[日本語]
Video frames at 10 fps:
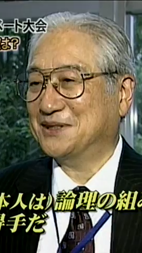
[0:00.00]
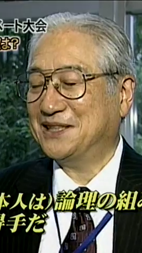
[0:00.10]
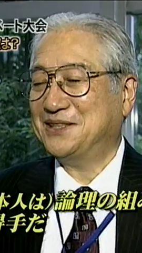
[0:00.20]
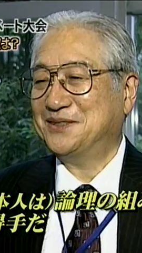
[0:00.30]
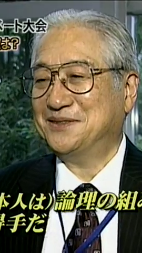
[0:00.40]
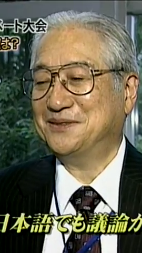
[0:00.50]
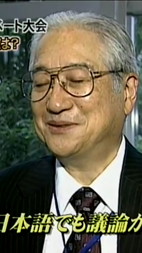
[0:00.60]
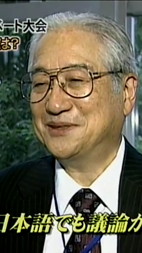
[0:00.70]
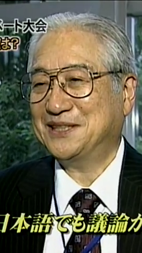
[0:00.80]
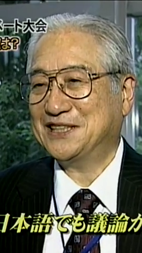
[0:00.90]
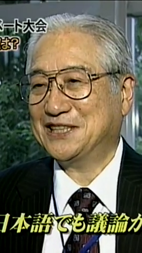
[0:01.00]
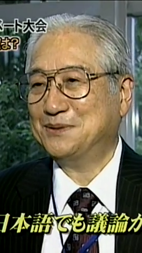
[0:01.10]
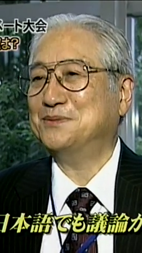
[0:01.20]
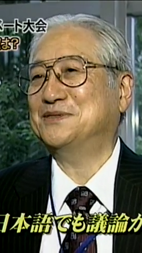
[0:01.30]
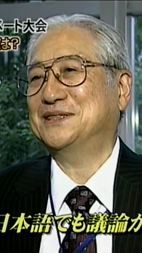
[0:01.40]
ね日本語でやっ
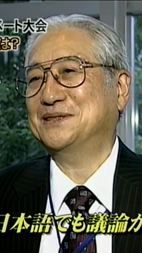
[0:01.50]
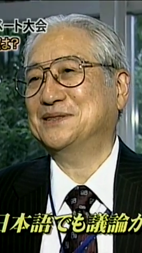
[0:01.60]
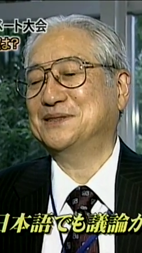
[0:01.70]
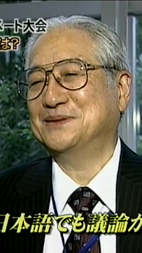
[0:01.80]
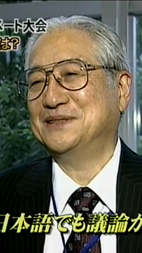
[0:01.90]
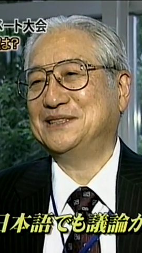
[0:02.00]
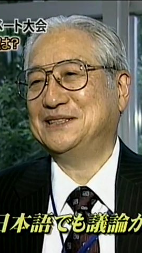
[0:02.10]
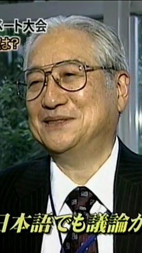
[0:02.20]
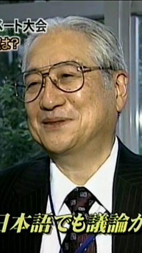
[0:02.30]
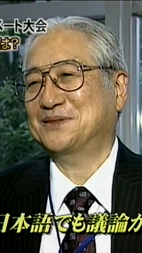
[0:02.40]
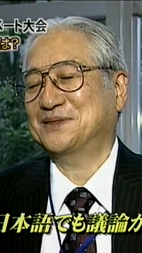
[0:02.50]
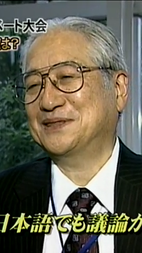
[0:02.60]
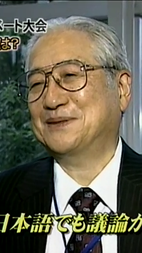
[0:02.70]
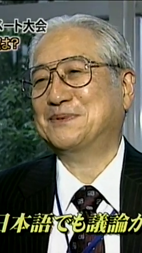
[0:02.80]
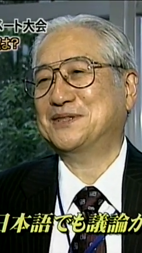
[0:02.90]
てもそ
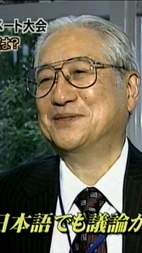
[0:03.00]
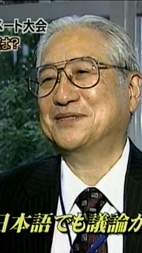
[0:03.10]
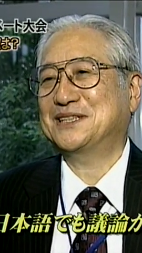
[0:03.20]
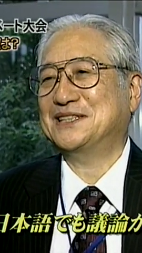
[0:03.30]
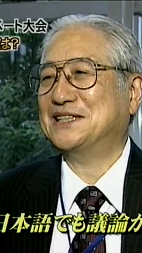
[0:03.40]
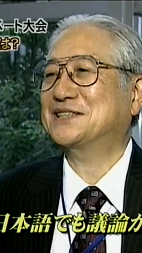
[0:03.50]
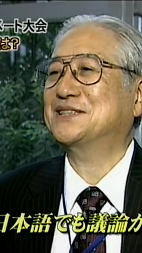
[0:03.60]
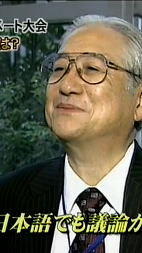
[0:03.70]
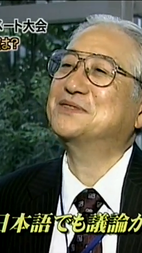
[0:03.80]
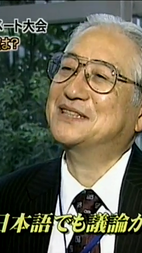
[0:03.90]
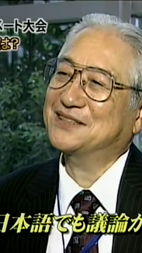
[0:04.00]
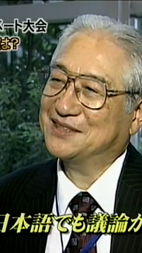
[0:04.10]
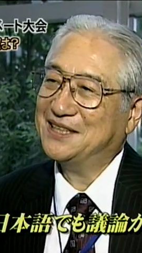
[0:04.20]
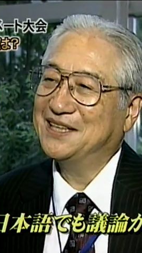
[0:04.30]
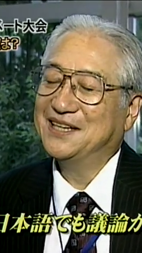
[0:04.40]
のやっぱり日本人が苦手な分野な
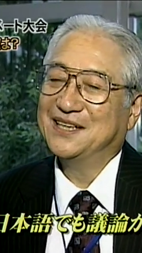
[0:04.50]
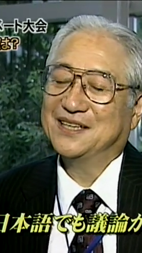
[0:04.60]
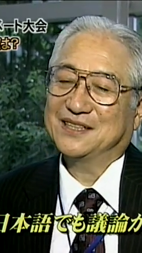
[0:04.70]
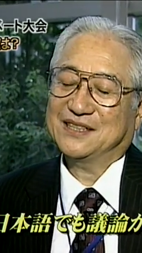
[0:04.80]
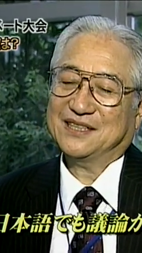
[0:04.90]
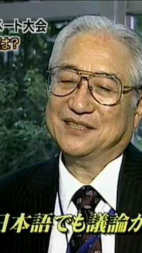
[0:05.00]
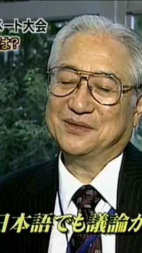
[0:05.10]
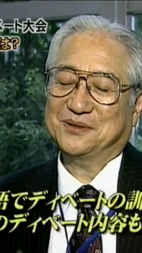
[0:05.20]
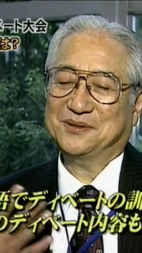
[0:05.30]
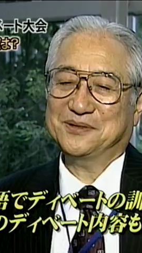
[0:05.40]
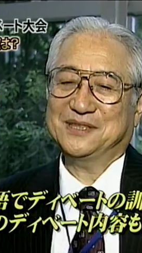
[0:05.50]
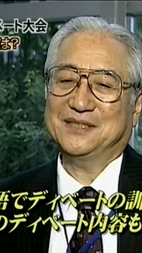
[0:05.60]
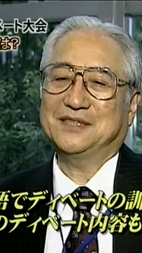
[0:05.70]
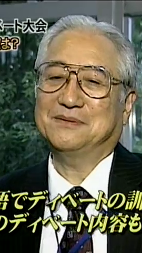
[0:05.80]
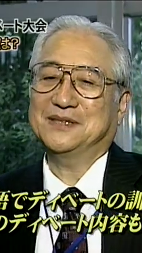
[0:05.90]
のねだから日本語
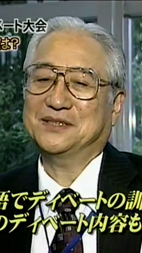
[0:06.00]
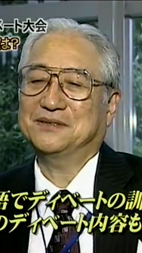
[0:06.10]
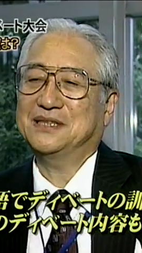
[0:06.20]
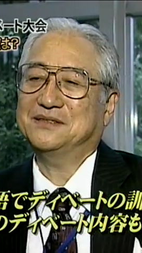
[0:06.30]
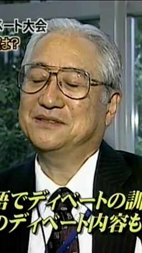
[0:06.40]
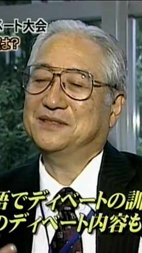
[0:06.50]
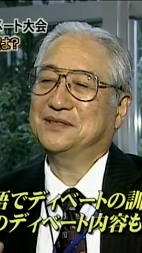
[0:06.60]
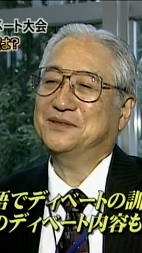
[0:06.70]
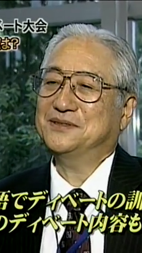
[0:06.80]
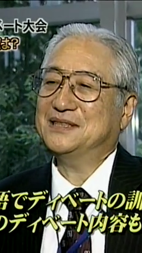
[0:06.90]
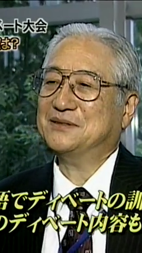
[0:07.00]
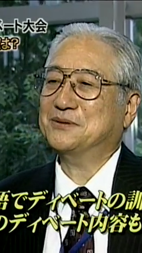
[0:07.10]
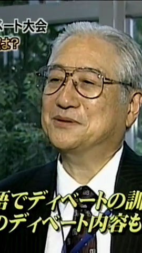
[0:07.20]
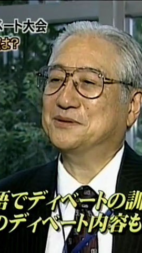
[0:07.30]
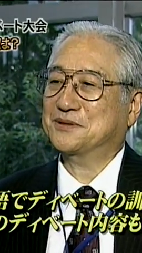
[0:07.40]
でディベートをやるっていうような
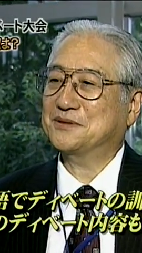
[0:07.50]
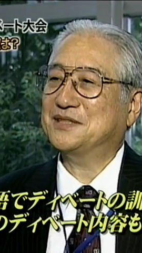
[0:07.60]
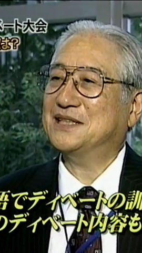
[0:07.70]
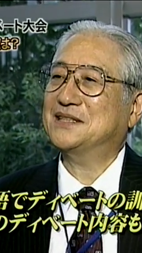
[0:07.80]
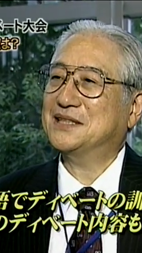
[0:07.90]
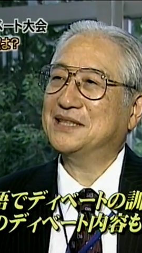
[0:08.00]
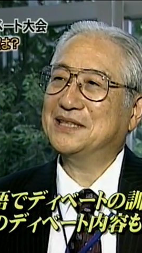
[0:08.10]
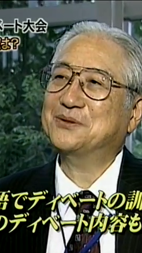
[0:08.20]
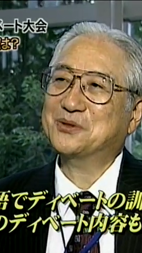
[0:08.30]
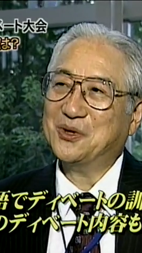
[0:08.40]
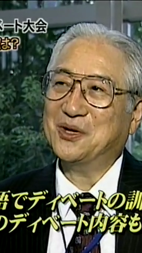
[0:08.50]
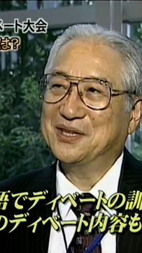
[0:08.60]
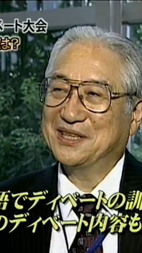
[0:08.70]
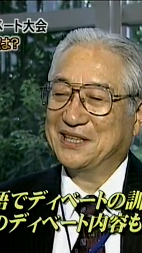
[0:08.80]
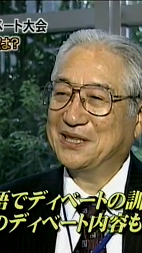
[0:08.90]
ことを少しやっていくと
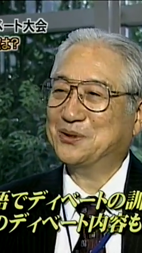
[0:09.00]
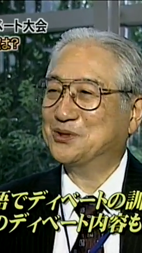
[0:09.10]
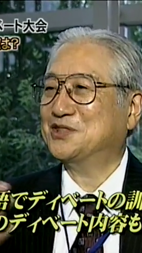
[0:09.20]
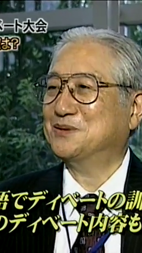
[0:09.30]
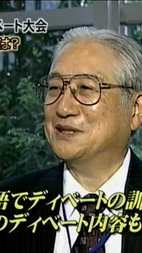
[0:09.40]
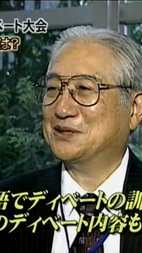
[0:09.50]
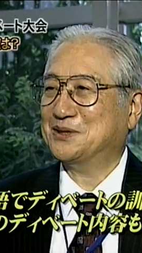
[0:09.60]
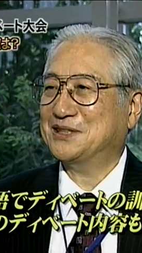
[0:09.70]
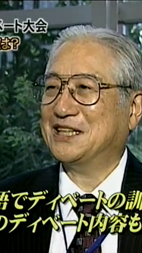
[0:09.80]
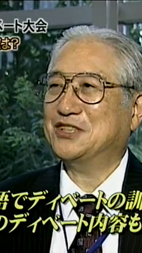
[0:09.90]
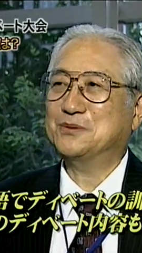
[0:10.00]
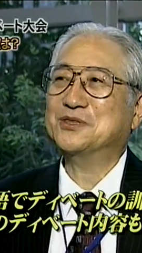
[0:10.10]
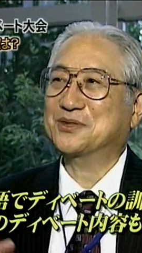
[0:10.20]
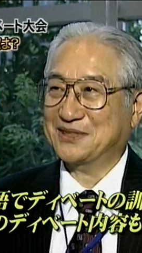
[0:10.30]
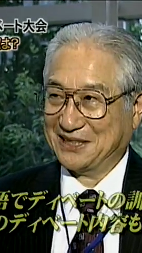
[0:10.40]
英語のディベートの内容
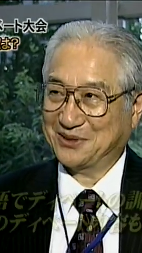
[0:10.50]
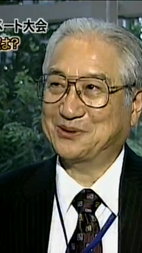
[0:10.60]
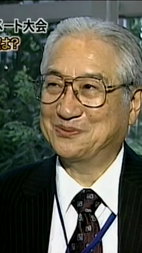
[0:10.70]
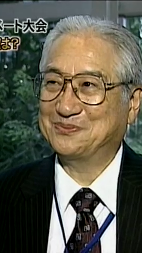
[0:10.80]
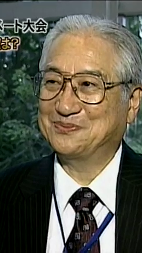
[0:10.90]
も良くなってくる